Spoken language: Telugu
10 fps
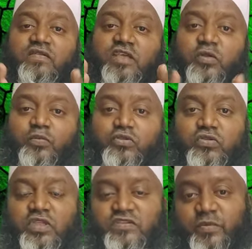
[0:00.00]

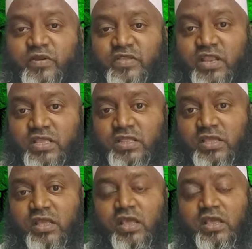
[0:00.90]
సరిపోతుందని చెప్పడం
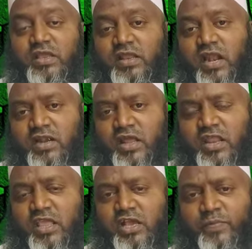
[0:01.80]
జరిగింది ఇలాంటి
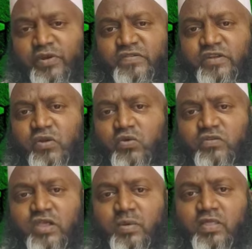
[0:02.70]
అనేక ప్రశ్నలు
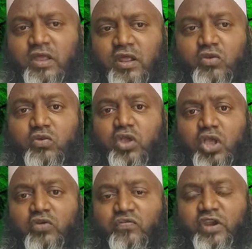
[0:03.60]
సమాధానాలు
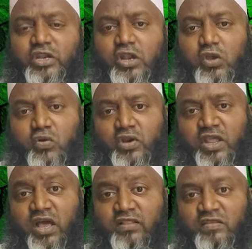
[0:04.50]
వీటిల్లో
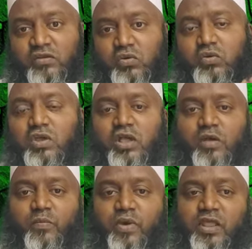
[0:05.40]
కొన్ని హదీసులు
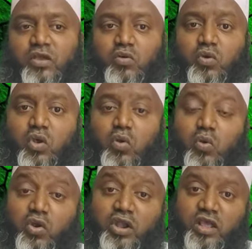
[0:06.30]
మరి
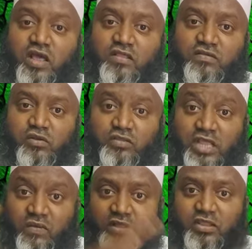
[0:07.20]
కొన్ని హదీసులు
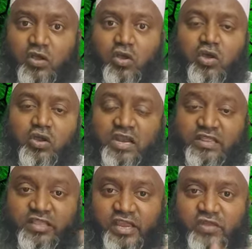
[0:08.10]
తర్వాత
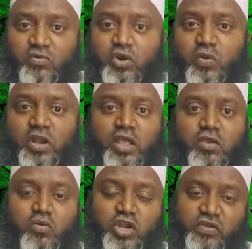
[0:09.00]
రద్దయినవి కూడా
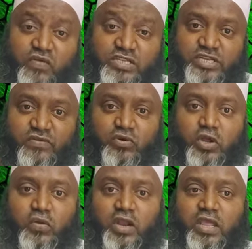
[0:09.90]
ఉన్నాయి కొన్ని వచ్చినవి
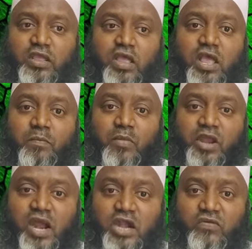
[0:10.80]
కూడా ఉన్నాయి
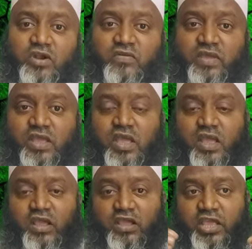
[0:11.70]
మరి అటువంటివి
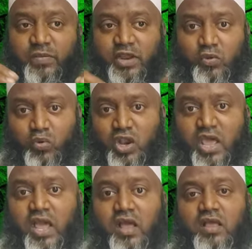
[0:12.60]
ఏమైనా
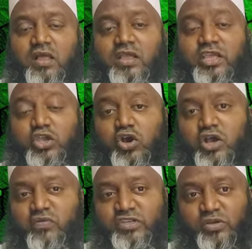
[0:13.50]
ఉన్నాయా ఈ
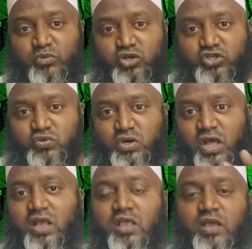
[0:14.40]
యొక్క విషయం గురించి
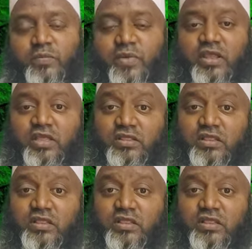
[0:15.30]
కూడా మరి